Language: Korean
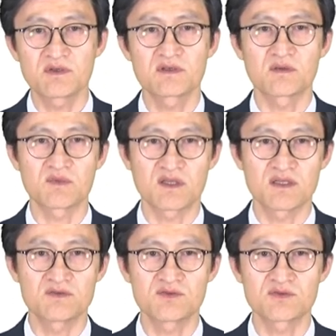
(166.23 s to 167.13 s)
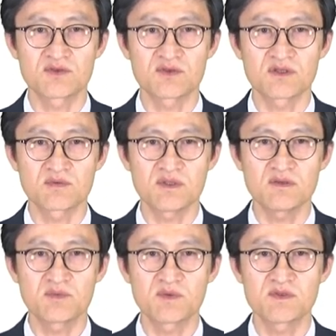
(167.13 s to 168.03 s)
그 다음에 개인
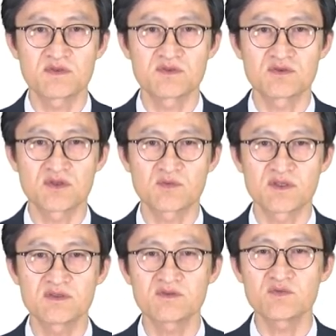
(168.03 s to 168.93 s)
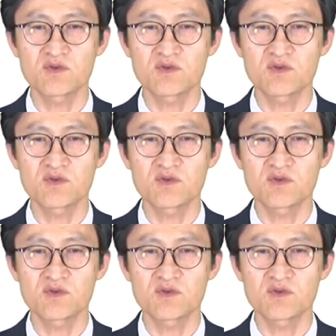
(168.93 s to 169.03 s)
중소기업이 법인 중소기업에 흡수